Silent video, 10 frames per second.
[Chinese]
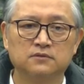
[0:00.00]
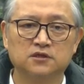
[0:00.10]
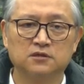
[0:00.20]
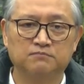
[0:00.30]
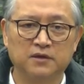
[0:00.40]

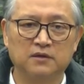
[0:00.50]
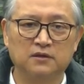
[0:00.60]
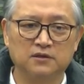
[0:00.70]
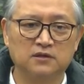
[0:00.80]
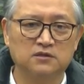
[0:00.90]
这个悲
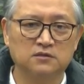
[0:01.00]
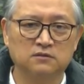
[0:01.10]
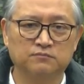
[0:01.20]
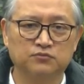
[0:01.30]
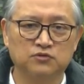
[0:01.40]
一定
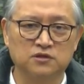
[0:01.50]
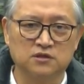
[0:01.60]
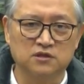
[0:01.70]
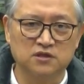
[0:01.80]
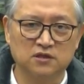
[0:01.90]
是不只
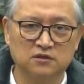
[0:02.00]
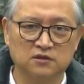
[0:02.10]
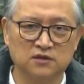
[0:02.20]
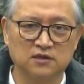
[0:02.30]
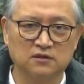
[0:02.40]
是身
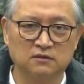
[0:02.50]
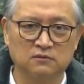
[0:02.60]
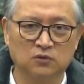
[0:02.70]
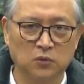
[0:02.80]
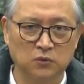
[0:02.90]
体上的
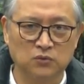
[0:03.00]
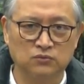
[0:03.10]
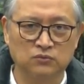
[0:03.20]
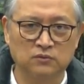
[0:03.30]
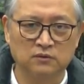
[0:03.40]
痛
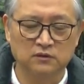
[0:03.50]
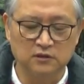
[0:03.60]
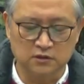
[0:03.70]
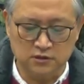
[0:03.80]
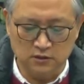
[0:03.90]
苦，
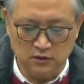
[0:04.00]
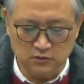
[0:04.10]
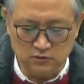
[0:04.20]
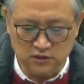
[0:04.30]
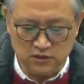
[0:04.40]
也是一
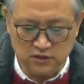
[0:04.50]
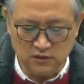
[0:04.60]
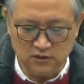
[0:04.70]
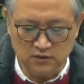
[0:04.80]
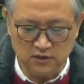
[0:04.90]
种
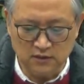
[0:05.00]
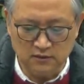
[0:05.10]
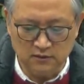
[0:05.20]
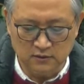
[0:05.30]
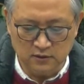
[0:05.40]
心灵上
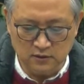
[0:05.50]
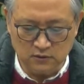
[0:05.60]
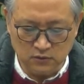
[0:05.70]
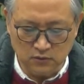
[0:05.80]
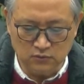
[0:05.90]
的一
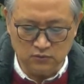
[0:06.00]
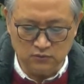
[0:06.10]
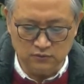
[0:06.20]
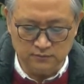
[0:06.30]
个痛苦。